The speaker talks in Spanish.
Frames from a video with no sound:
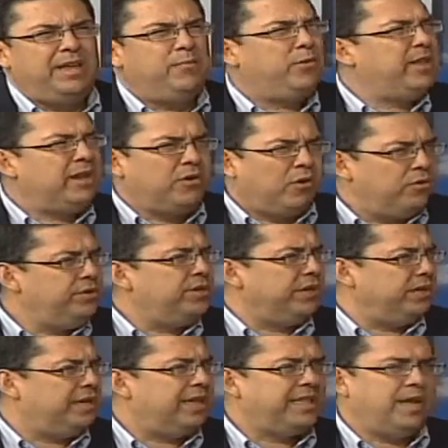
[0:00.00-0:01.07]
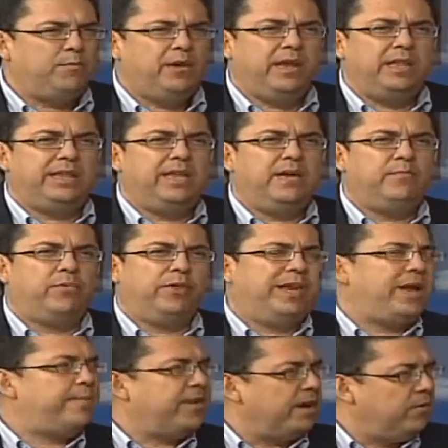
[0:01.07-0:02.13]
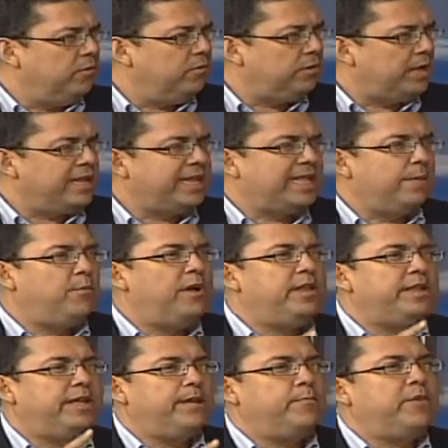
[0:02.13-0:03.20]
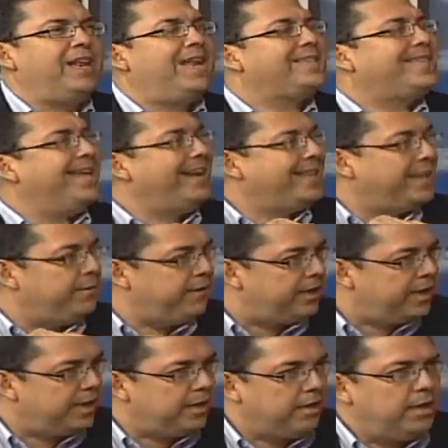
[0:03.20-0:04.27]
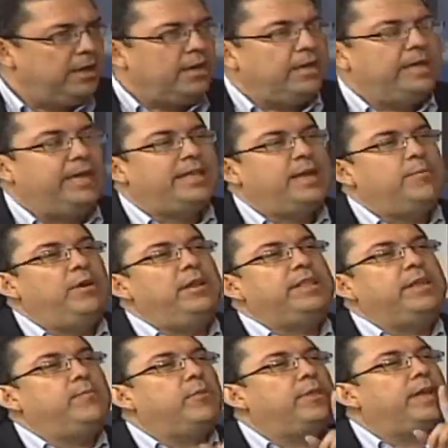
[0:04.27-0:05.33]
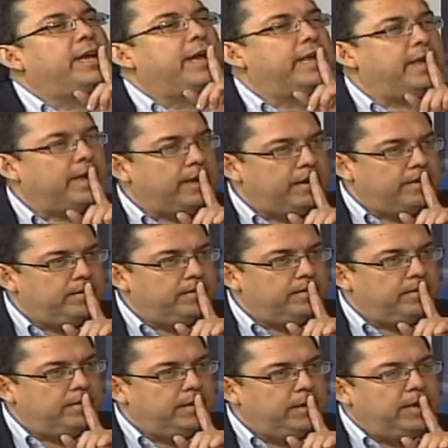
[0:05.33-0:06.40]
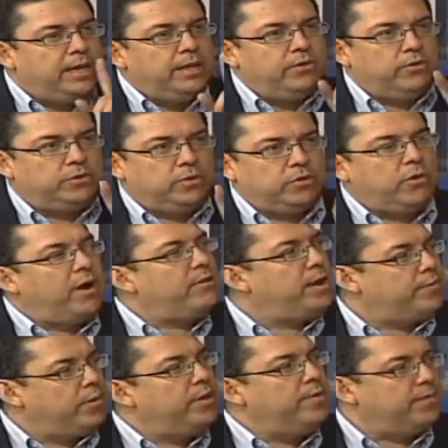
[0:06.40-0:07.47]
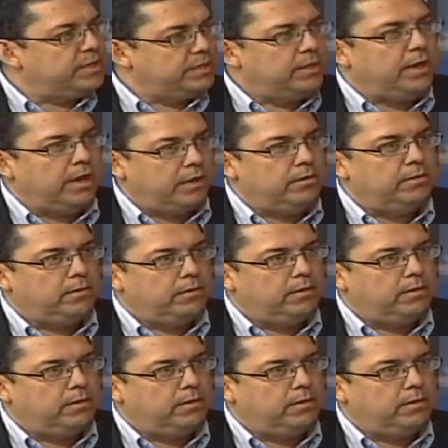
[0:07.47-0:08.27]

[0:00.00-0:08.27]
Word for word: tiempo del coaching, ya estamos en el tiempo de las preguntas, ya estamos en el tiempo de la asertividad, ya estamos en el tiempo de callar. Nosotros hablamos demasiado.